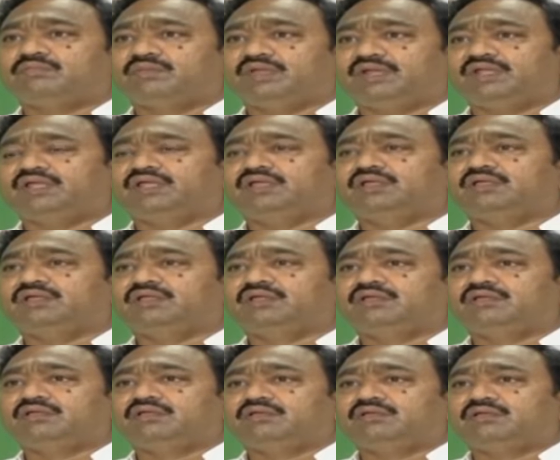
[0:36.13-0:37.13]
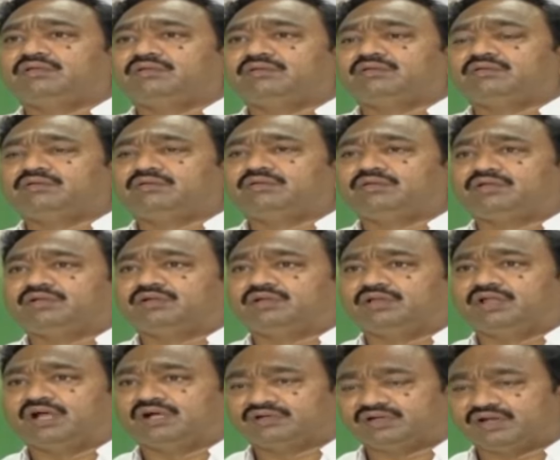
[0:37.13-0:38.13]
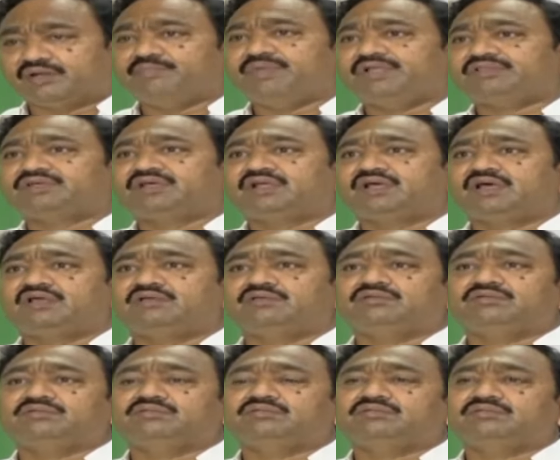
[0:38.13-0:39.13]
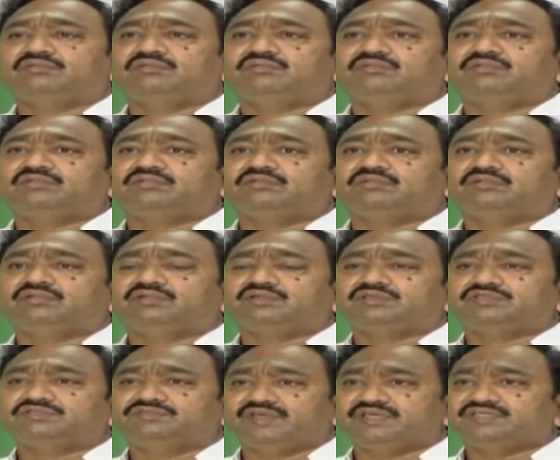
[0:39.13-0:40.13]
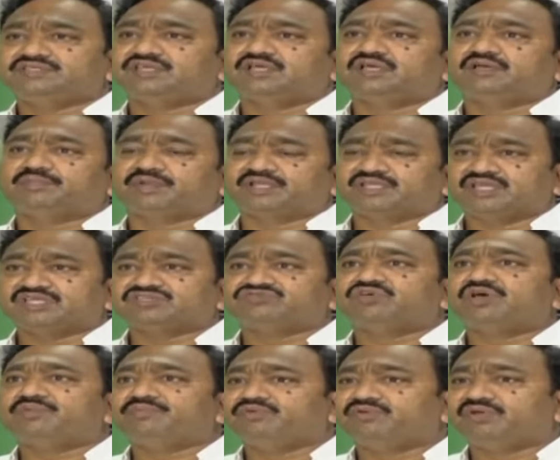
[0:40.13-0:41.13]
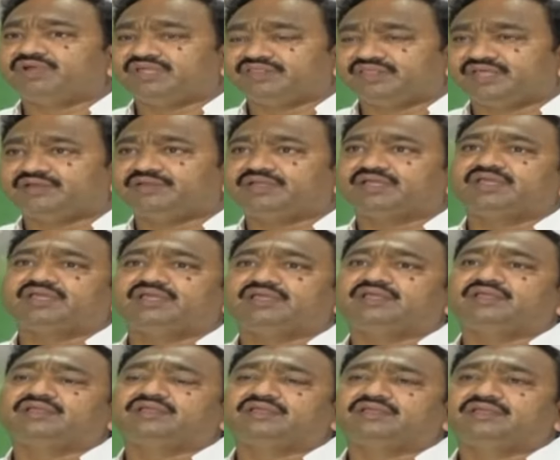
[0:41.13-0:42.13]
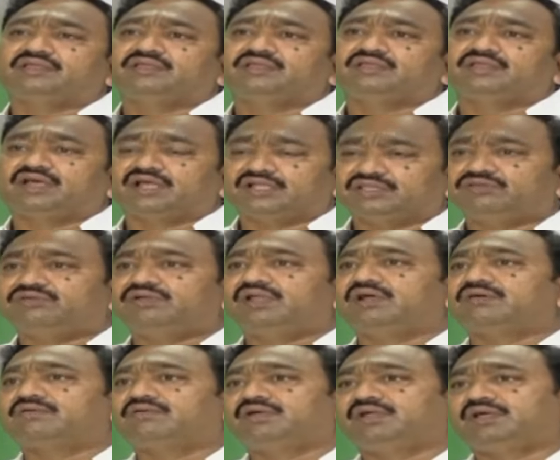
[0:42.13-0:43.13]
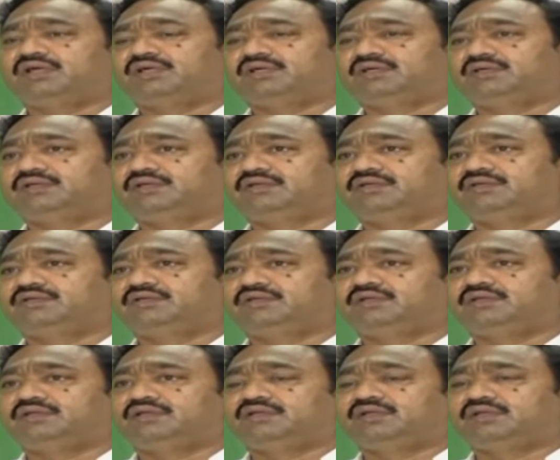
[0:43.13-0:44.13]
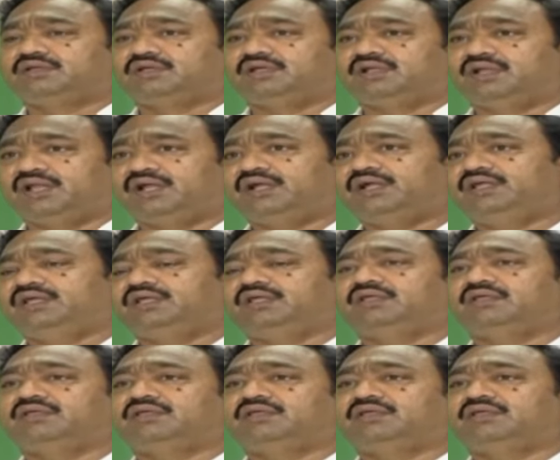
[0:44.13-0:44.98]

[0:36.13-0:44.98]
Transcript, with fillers: మరి డాక్టర్ అంబేద్కర్ గారు స్వేచ్ఛ ప్రజాస్వామ్యం అనే దానికి అర్థం లేకుండా ఇలాంటి